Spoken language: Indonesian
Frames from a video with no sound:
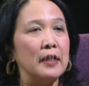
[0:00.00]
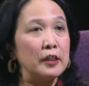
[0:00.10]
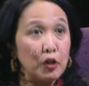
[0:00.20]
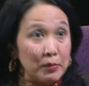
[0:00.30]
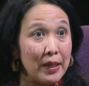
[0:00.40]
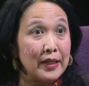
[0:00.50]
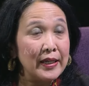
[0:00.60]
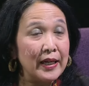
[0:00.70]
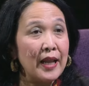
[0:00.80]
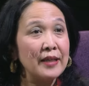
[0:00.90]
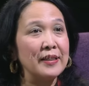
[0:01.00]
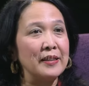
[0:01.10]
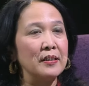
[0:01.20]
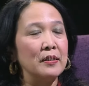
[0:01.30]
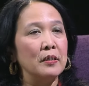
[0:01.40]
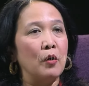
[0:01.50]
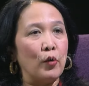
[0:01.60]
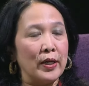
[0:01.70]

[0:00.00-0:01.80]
Dan itu kan bargaining lagi. Hmm.